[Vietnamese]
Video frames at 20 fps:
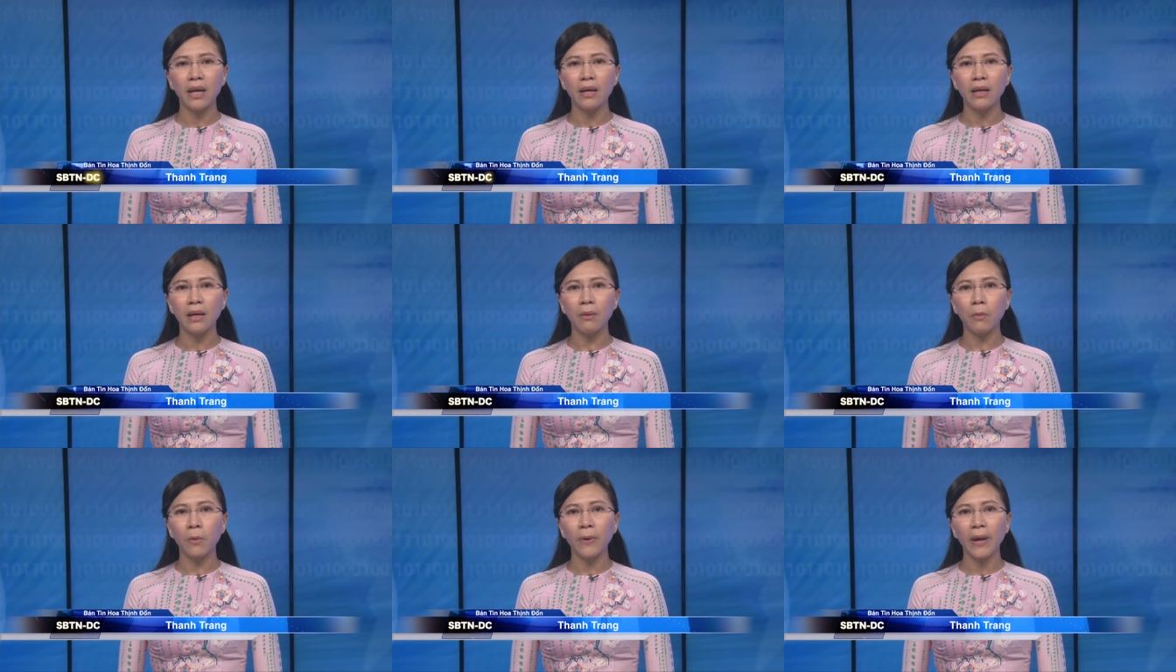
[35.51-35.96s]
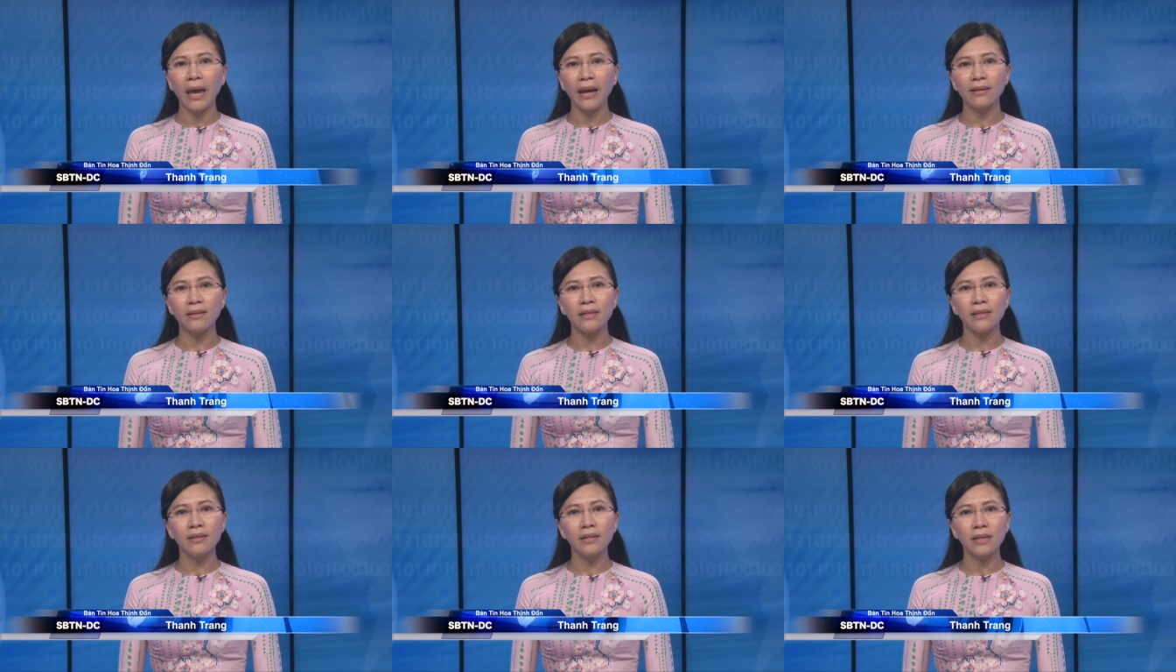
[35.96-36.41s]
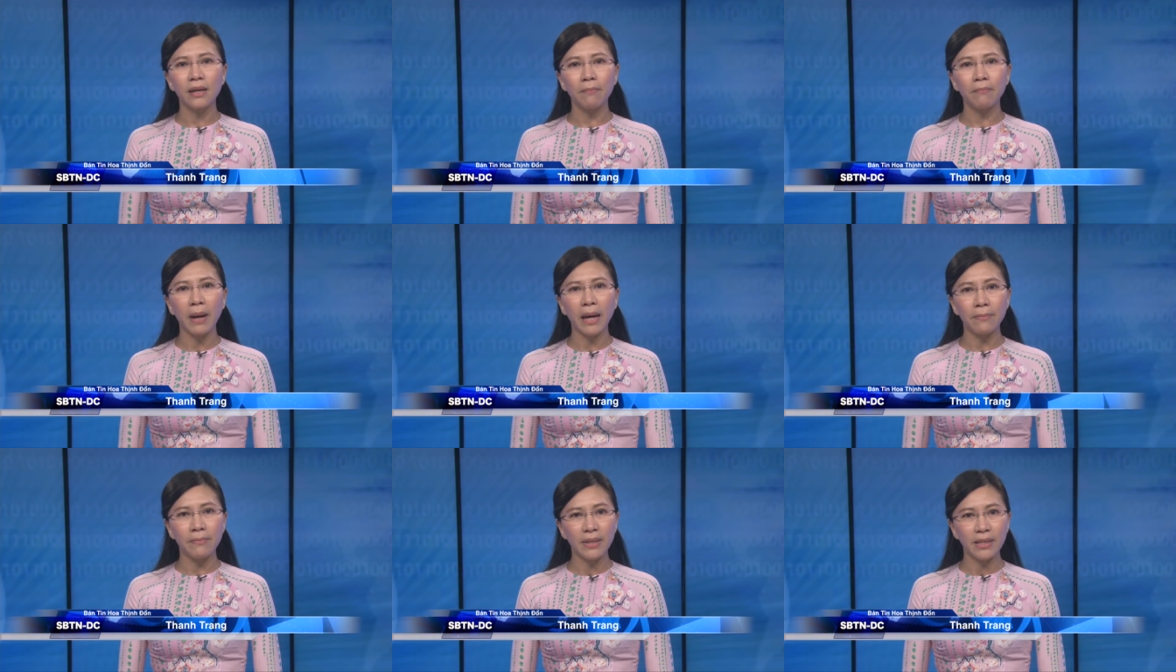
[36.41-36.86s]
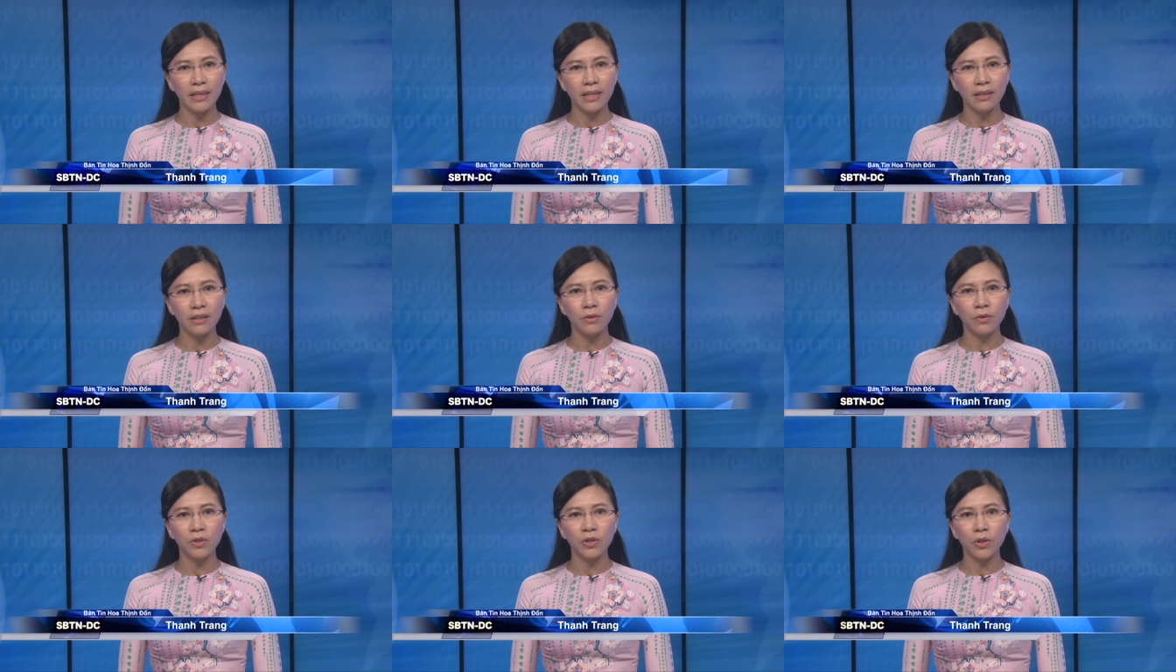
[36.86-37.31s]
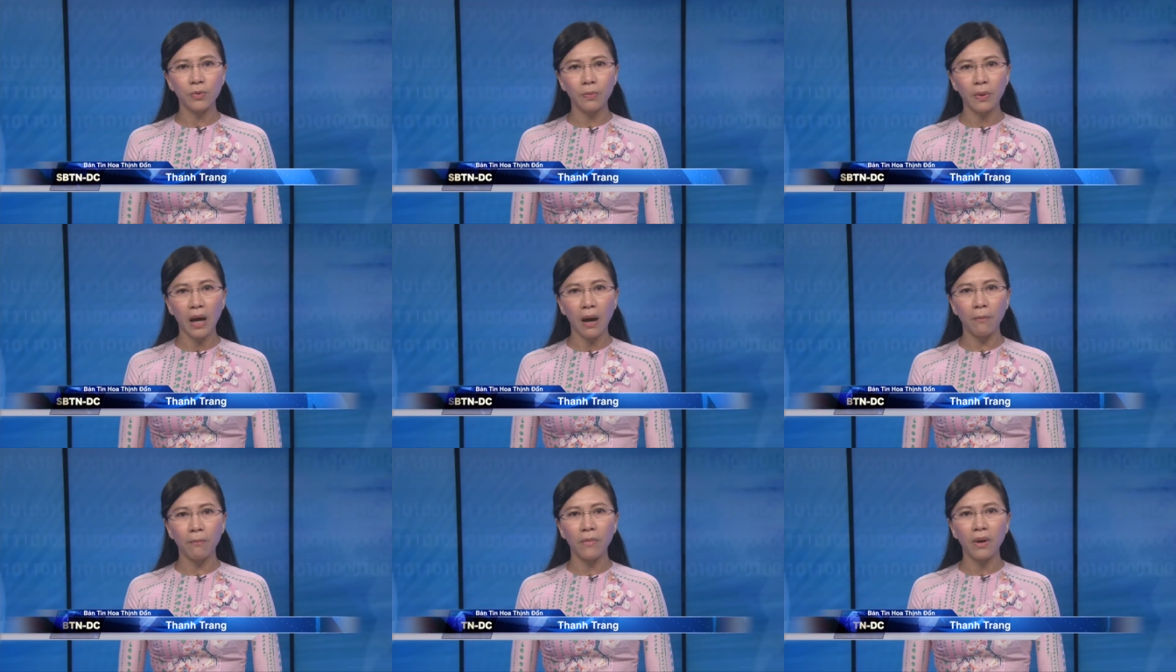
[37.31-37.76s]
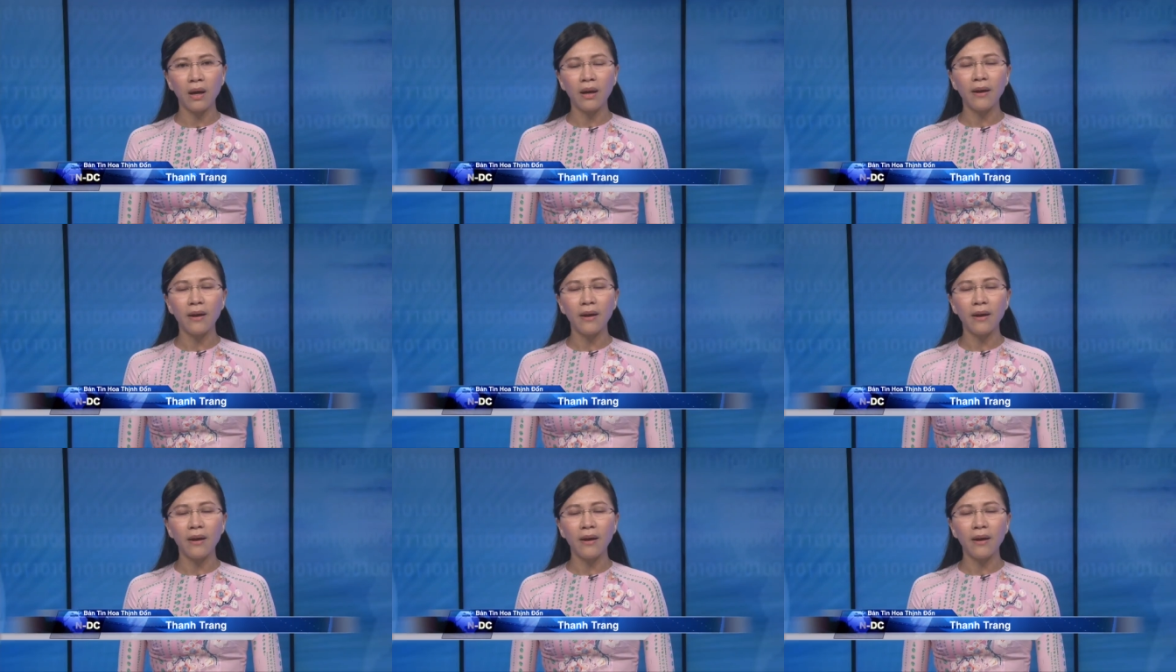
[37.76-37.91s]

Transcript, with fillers: năm 1979 của Trung Cộng